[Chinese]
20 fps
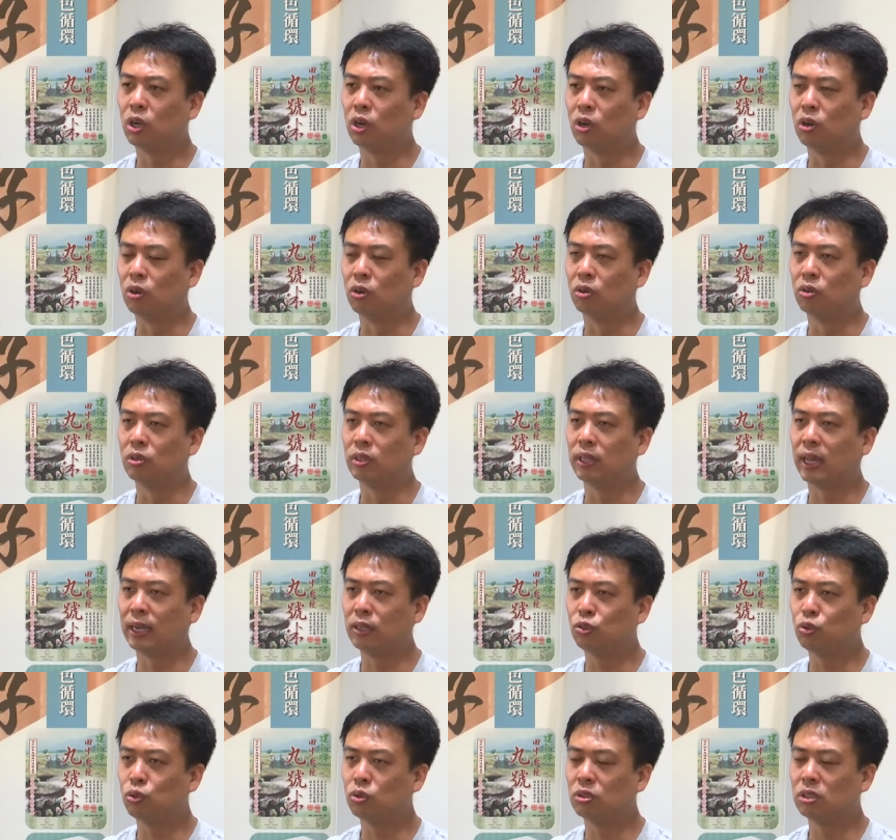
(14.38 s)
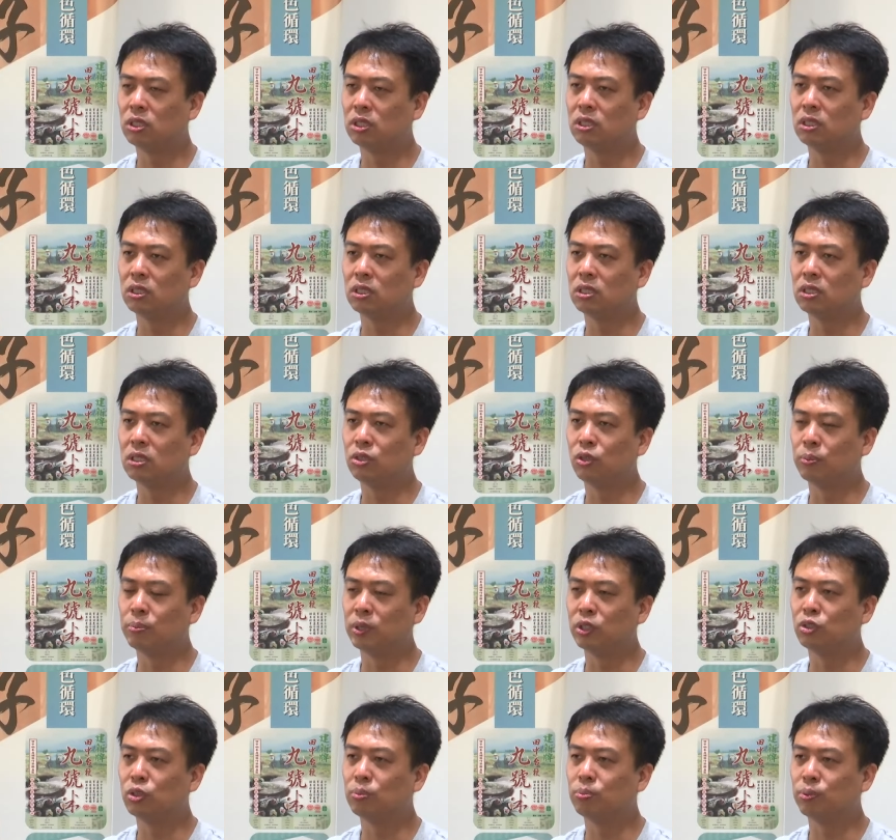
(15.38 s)
求来说，其实是原
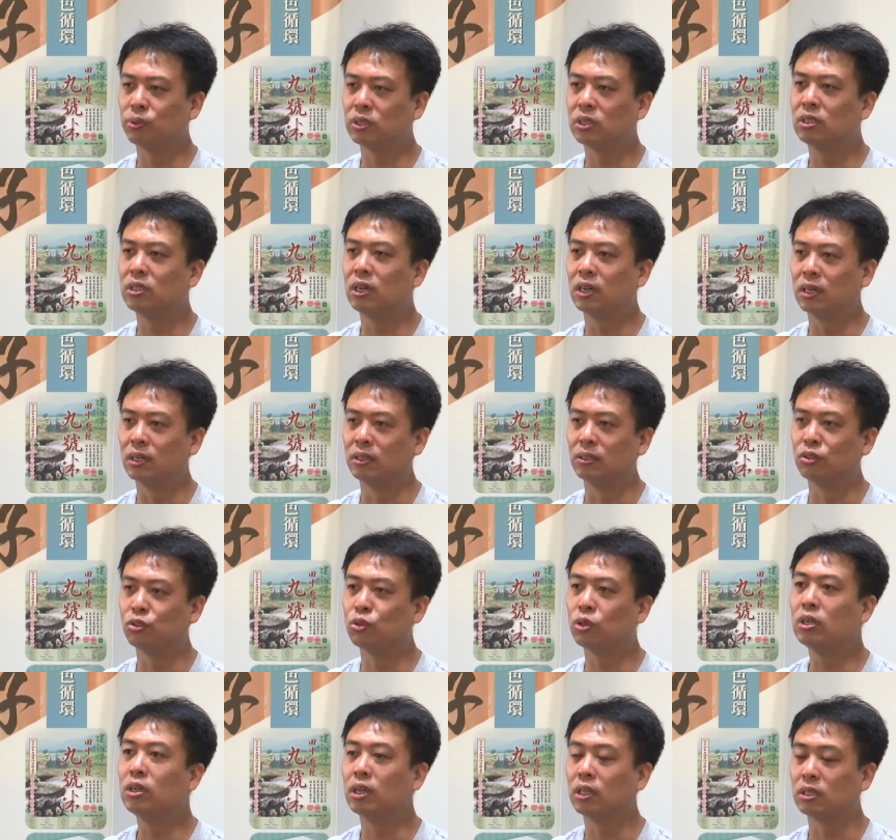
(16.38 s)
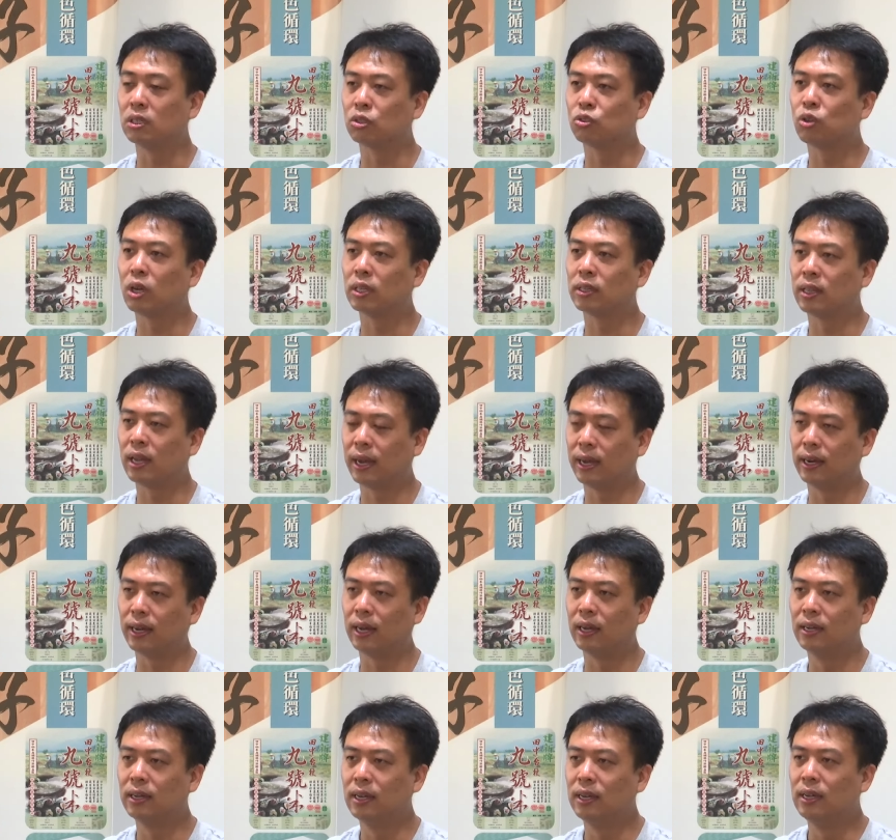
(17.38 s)
本就不是很均衡的状态啦。
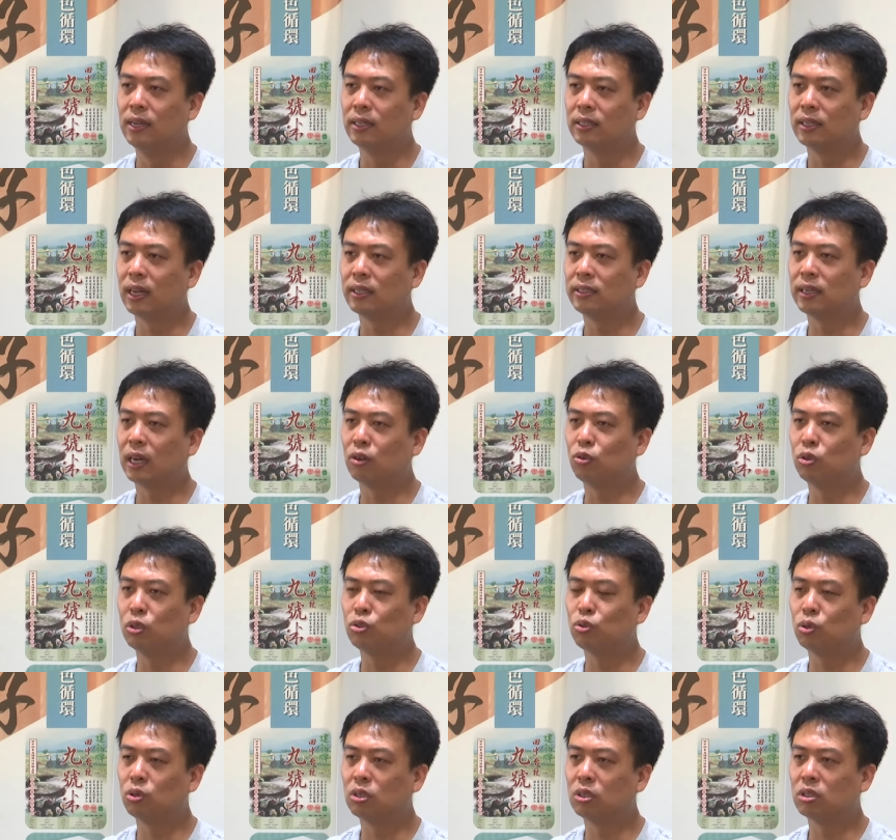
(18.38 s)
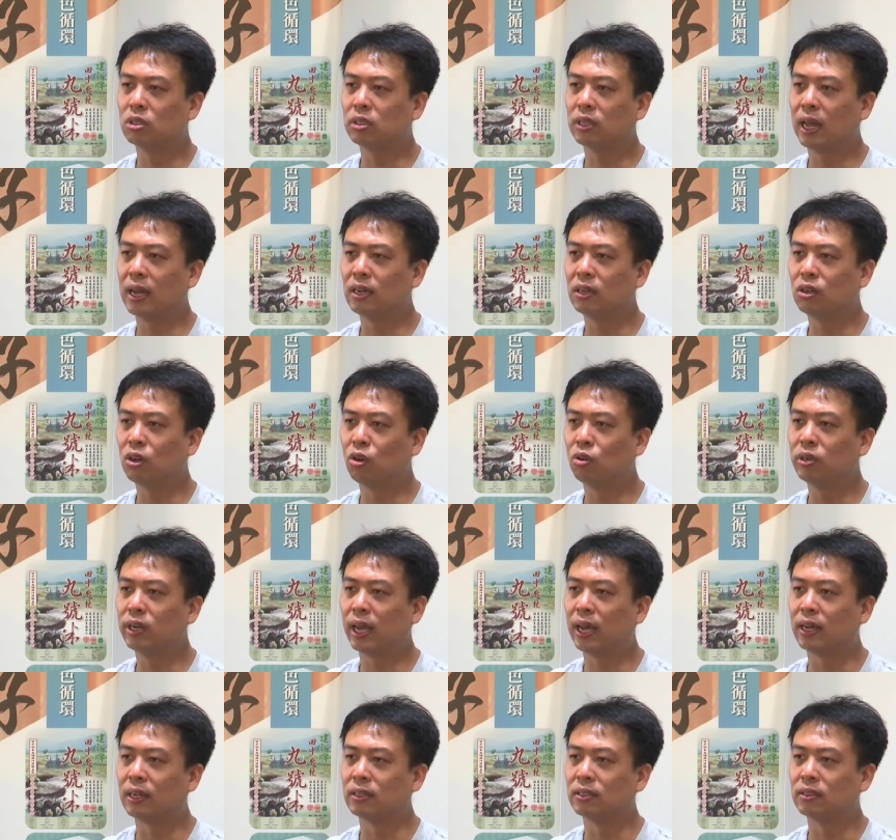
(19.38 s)
那假如说当公
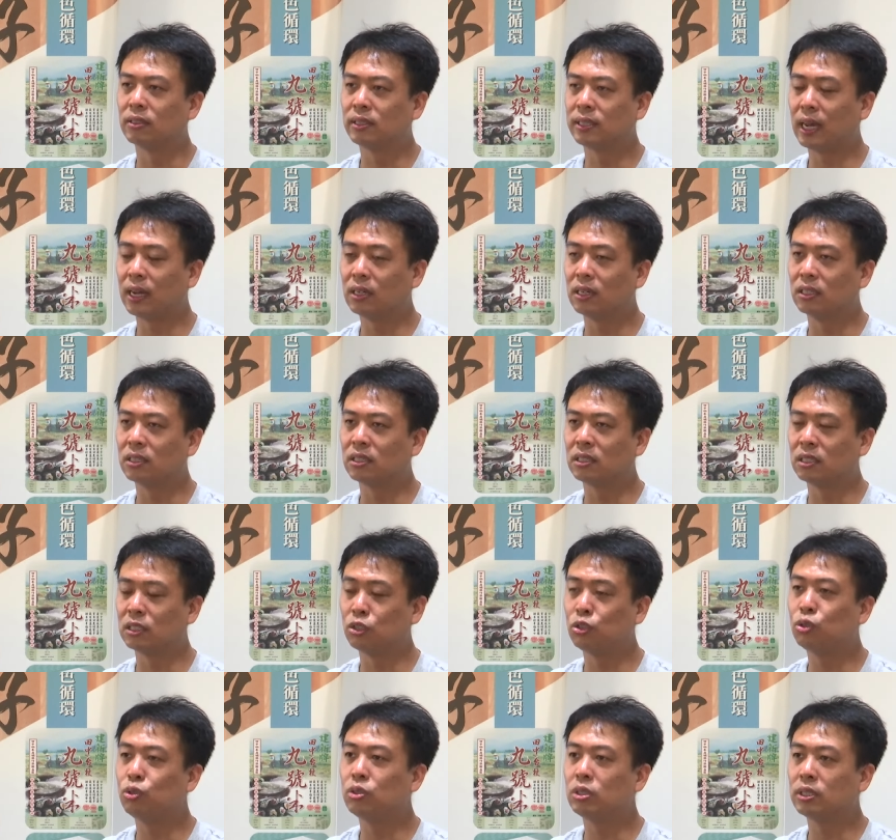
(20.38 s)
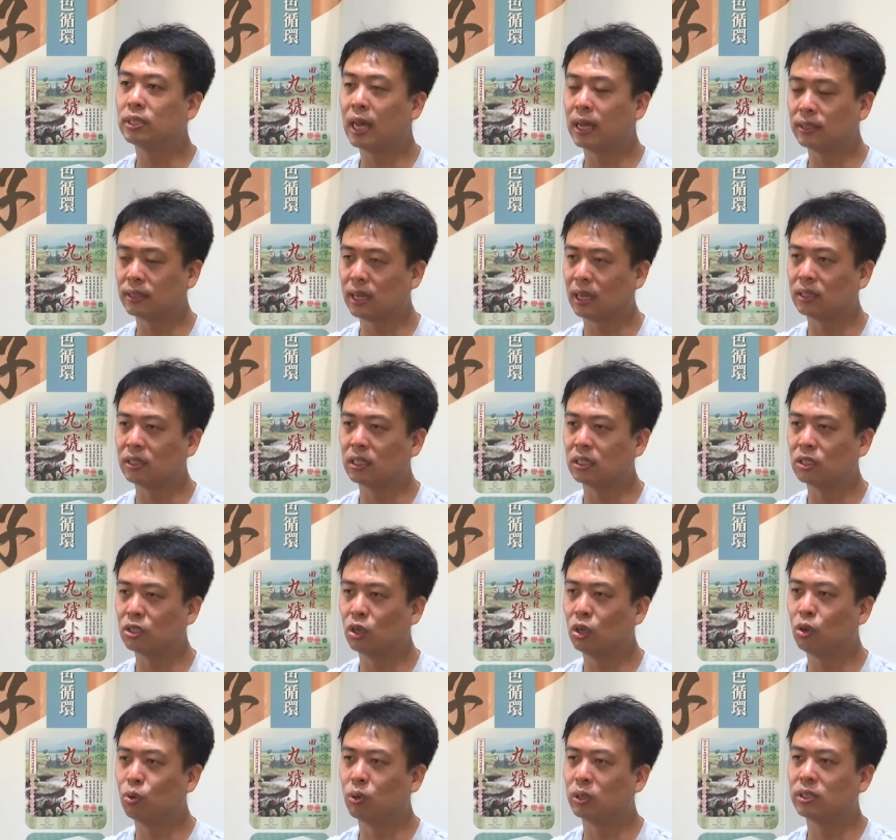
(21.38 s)
粮价格持续上涨的时
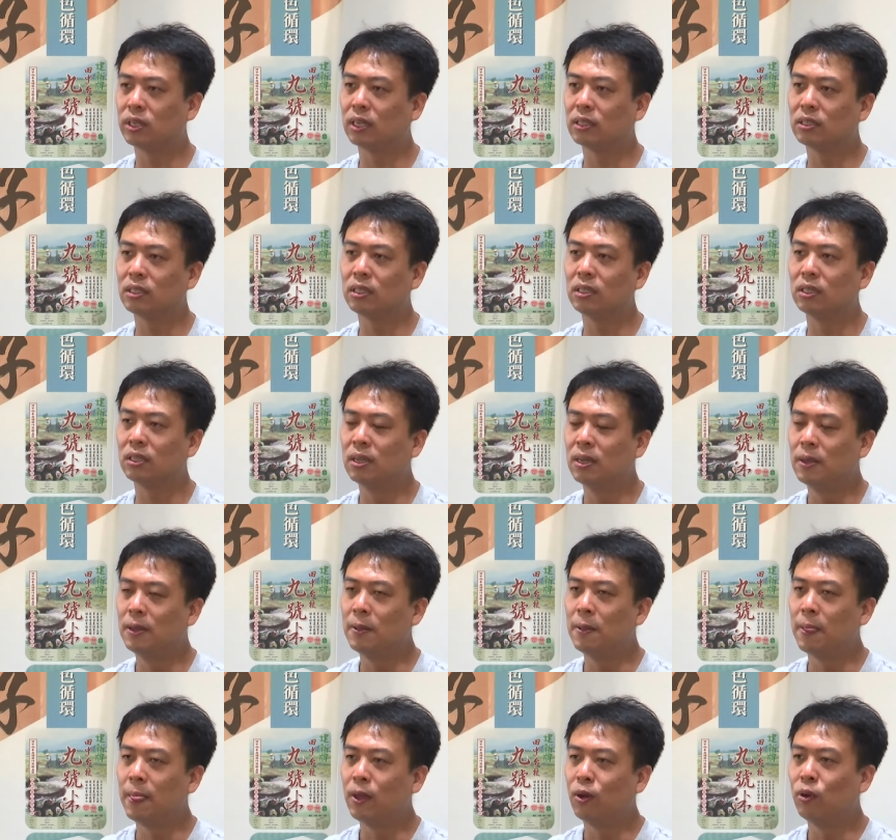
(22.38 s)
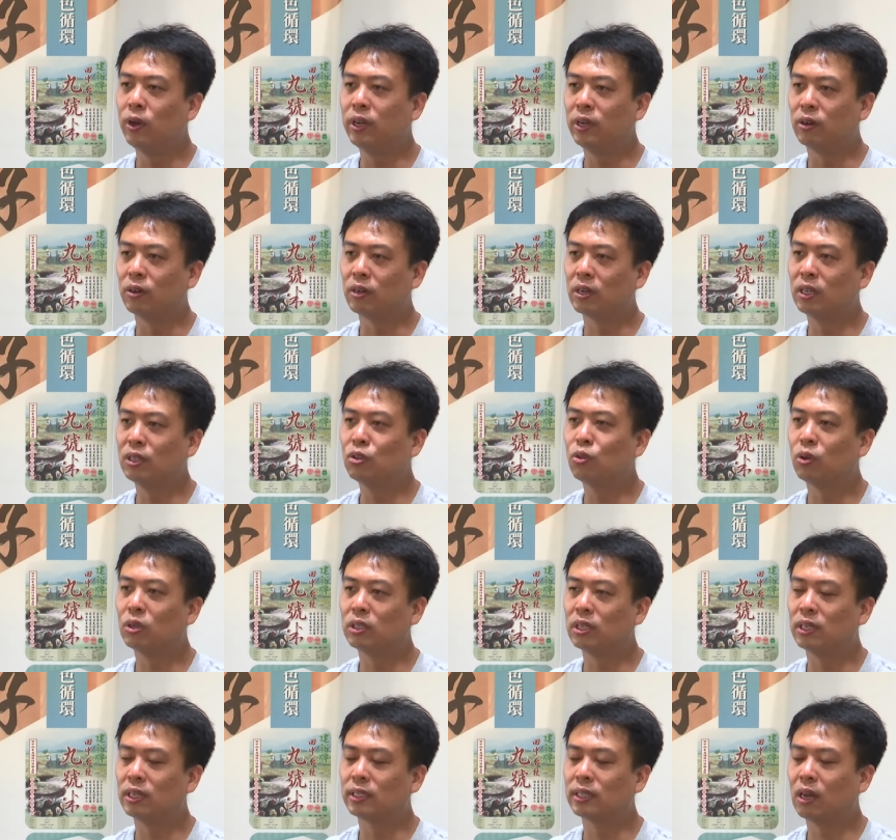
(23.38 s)
候，我相信会有更多
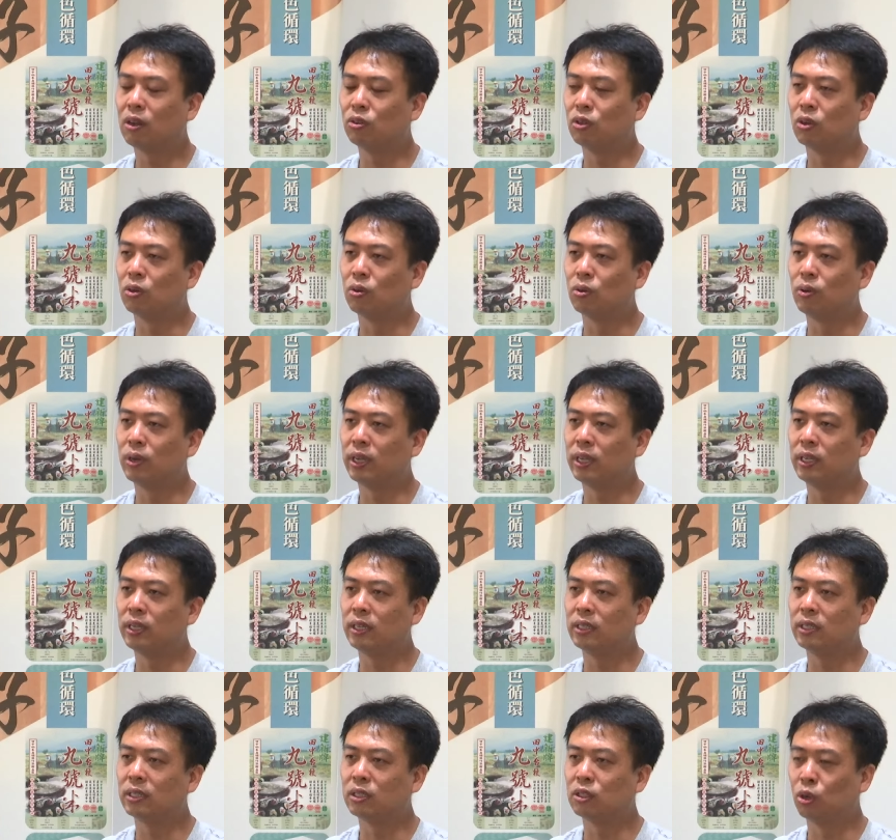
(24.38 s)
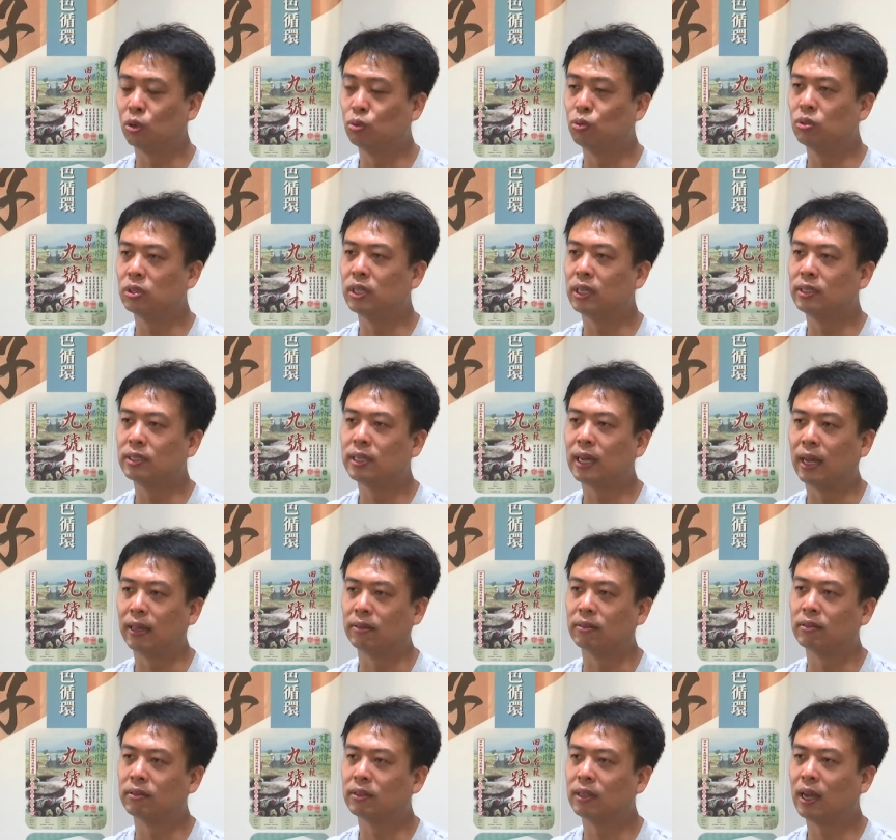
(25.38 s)
的稻农会投入生产。
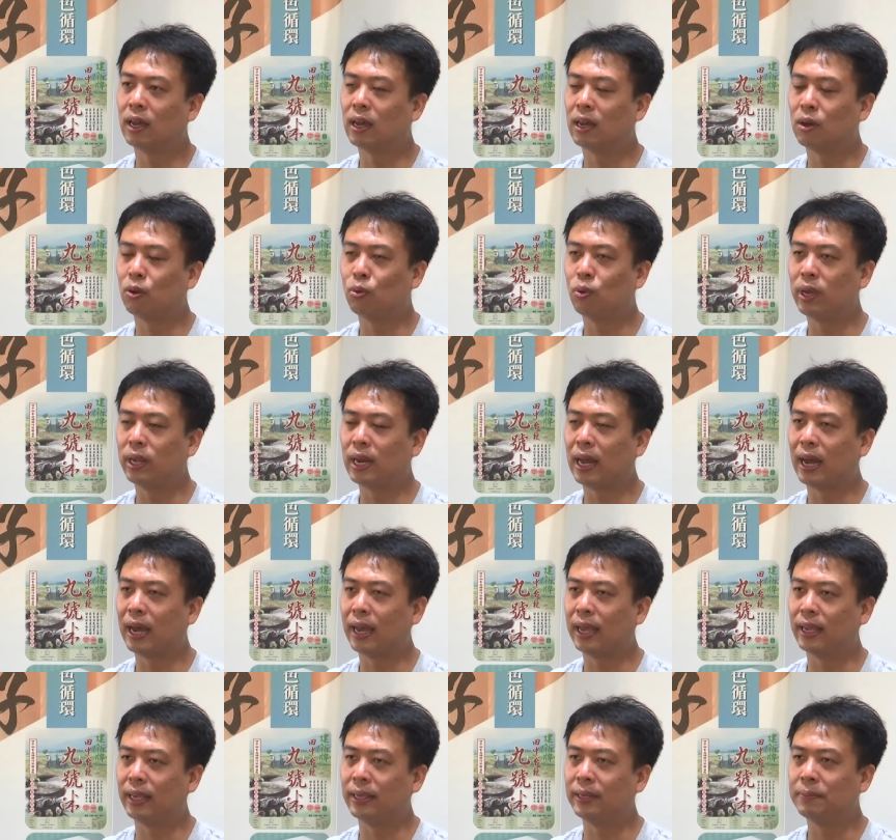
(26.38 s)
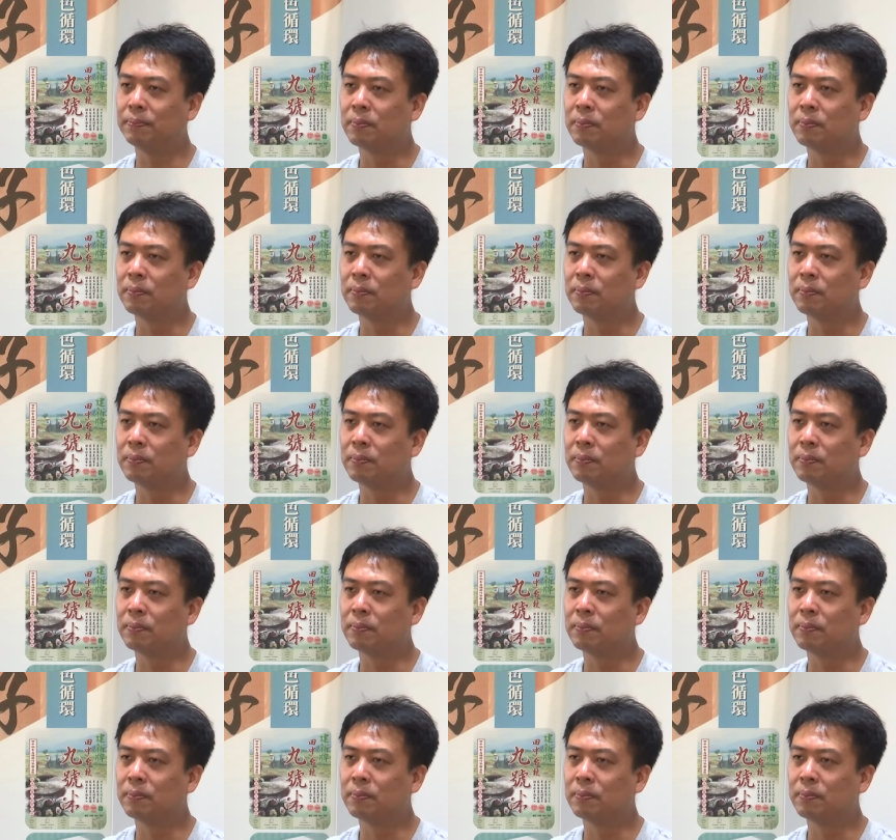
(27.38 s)
那未来